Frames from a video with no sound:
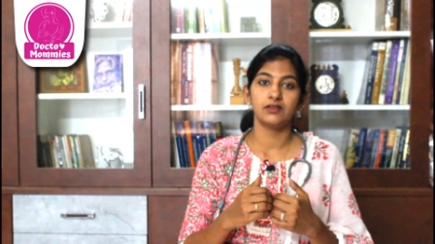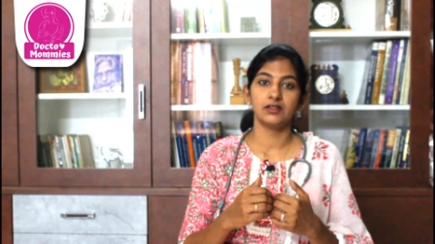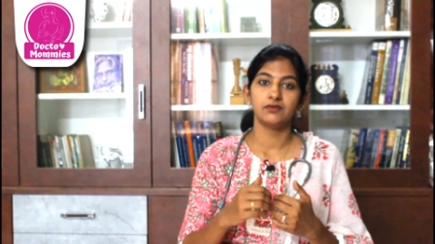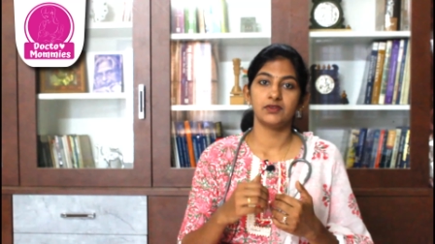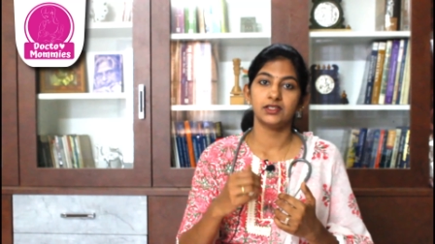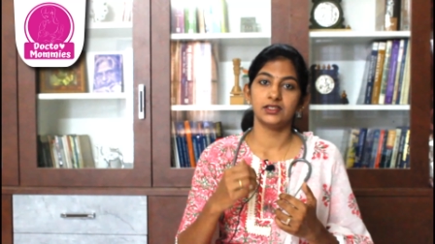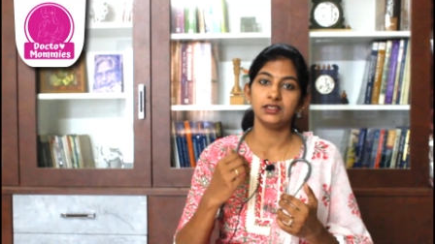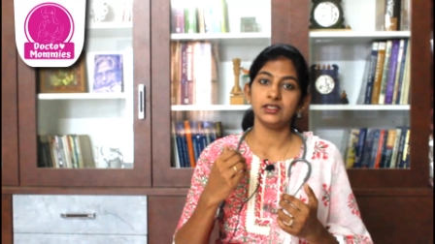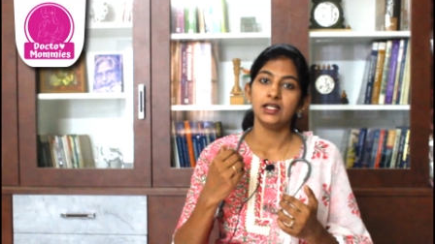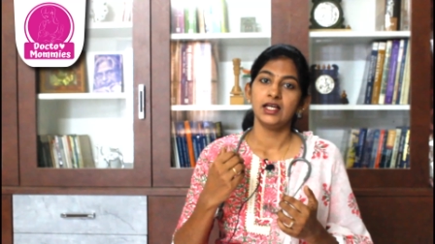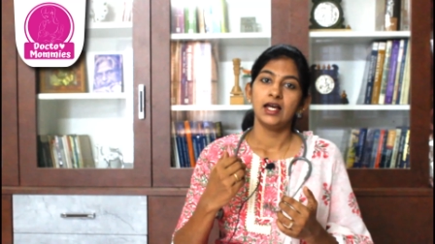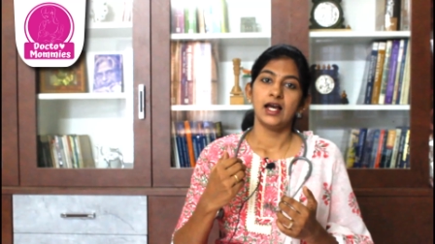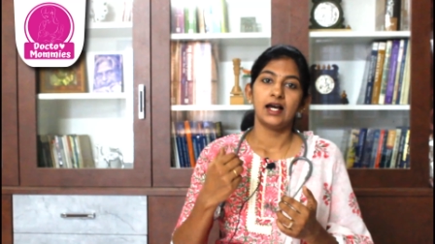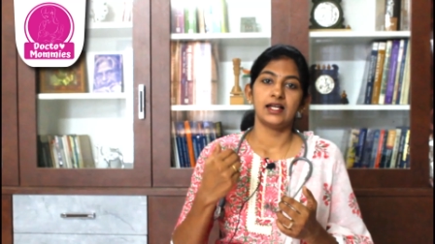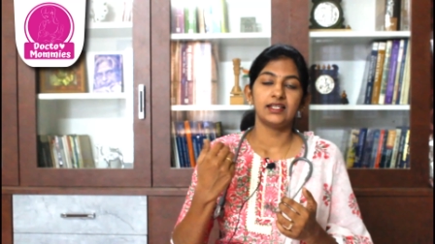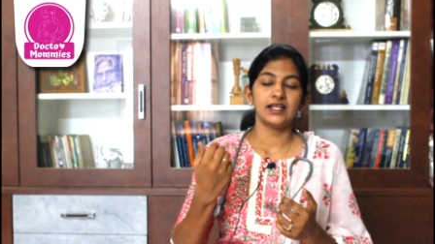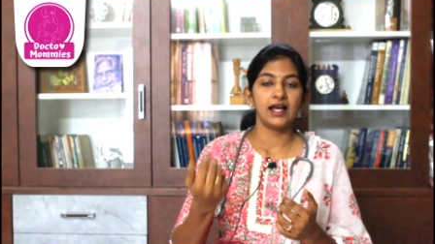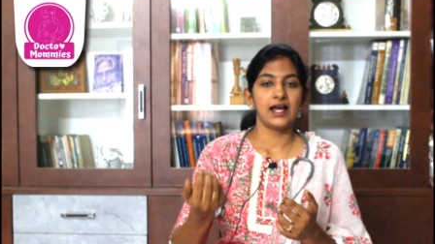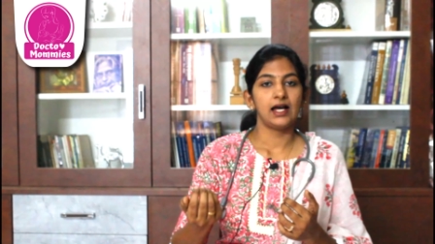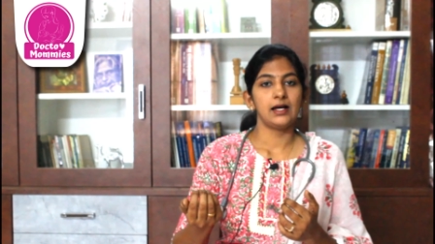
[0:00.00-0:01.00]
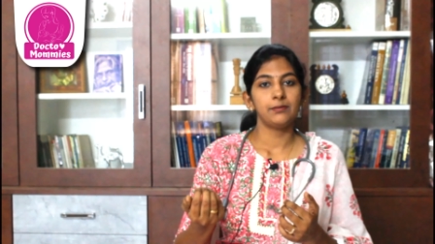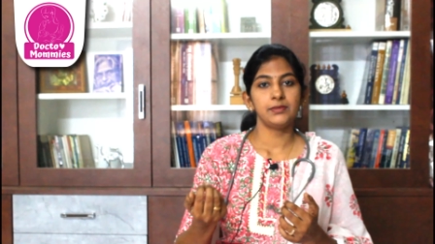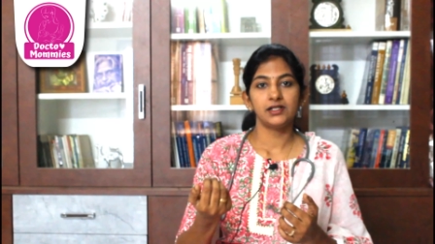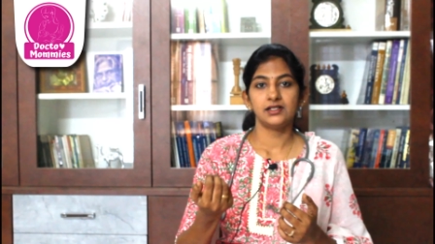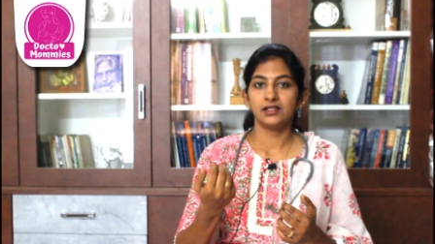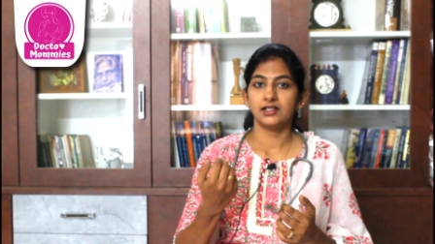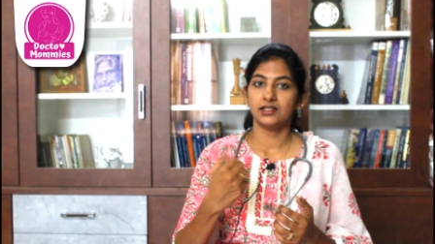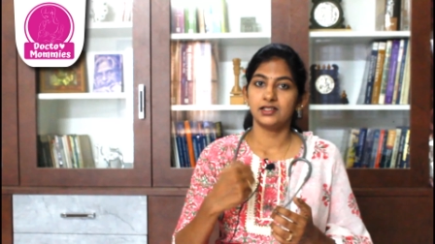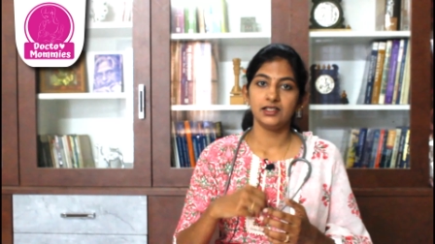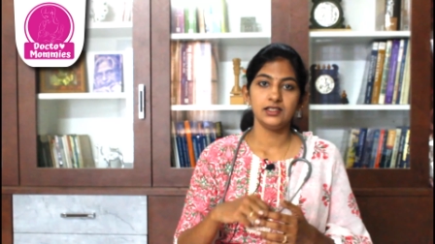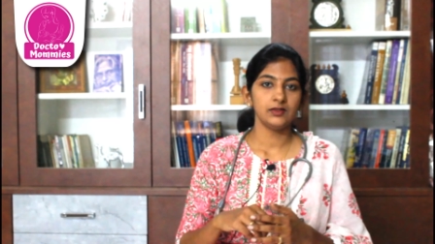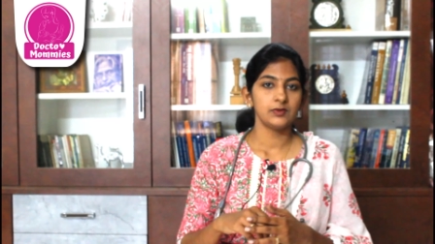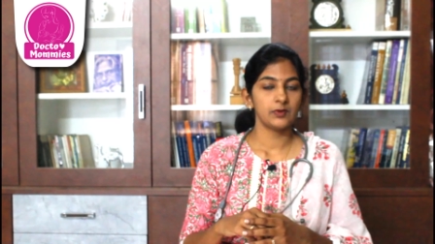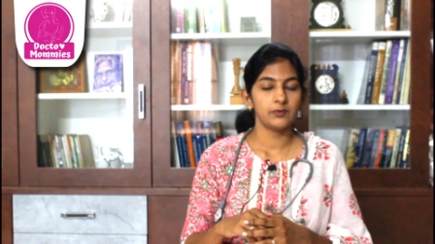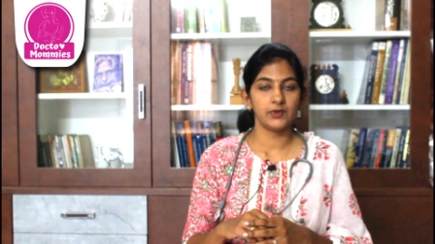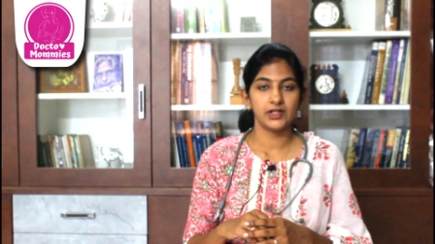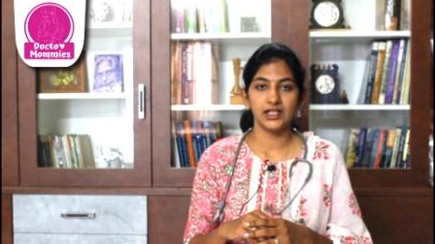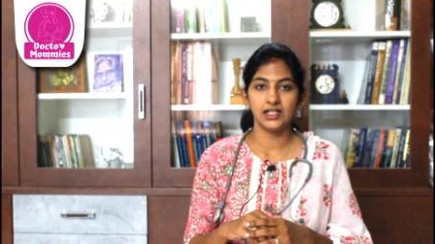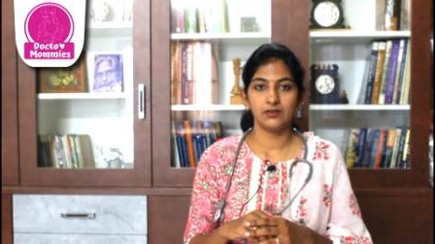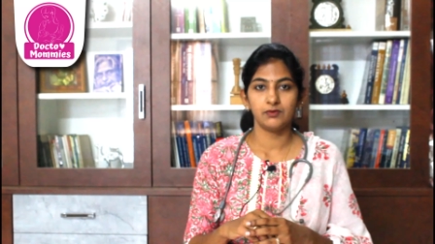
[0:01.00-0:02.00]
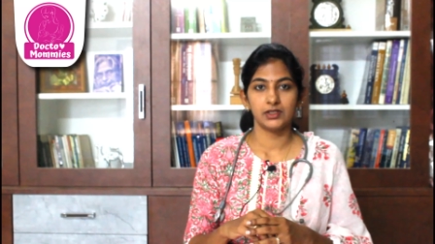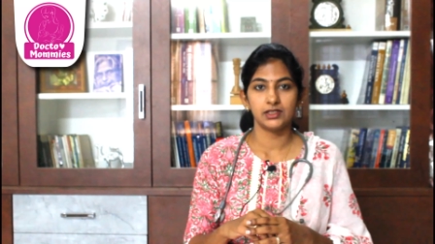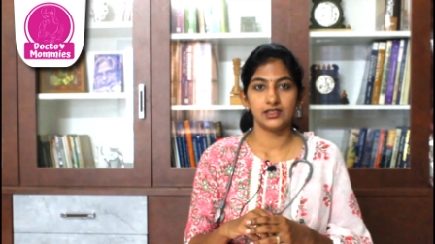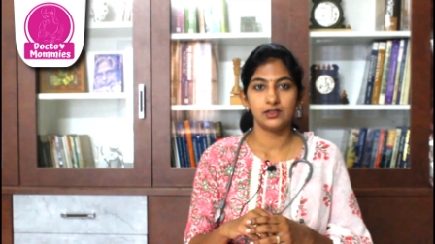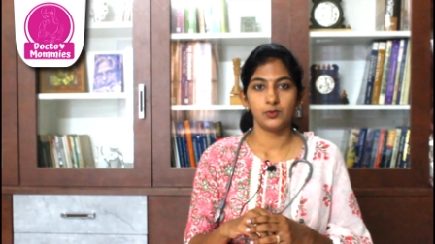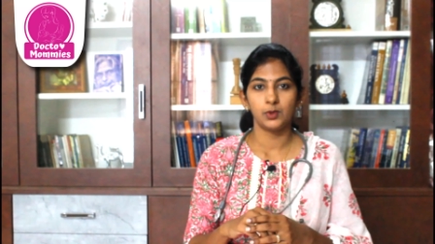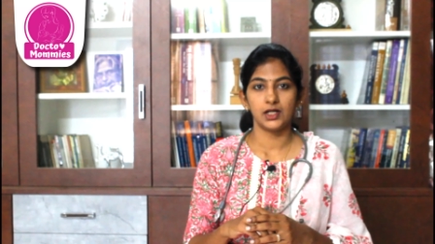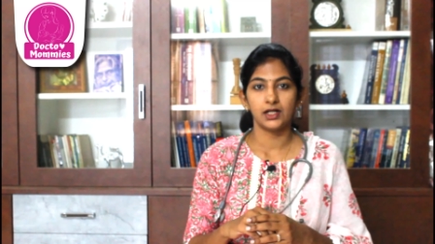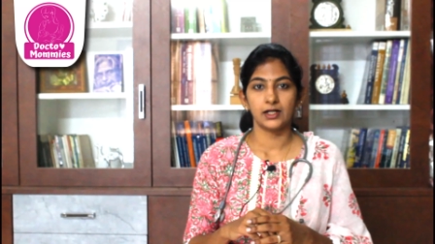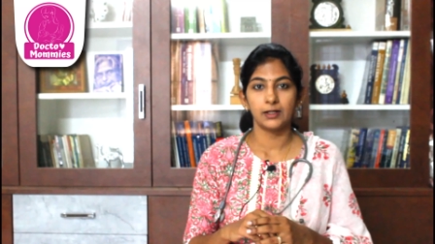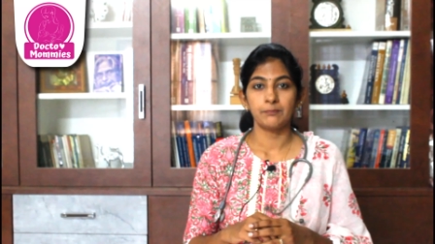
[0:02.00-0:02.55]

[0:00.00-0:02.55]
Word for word: வந்து அந்த ஹேபிட்லேருந்து வெளியில் வந்துடுவாங்க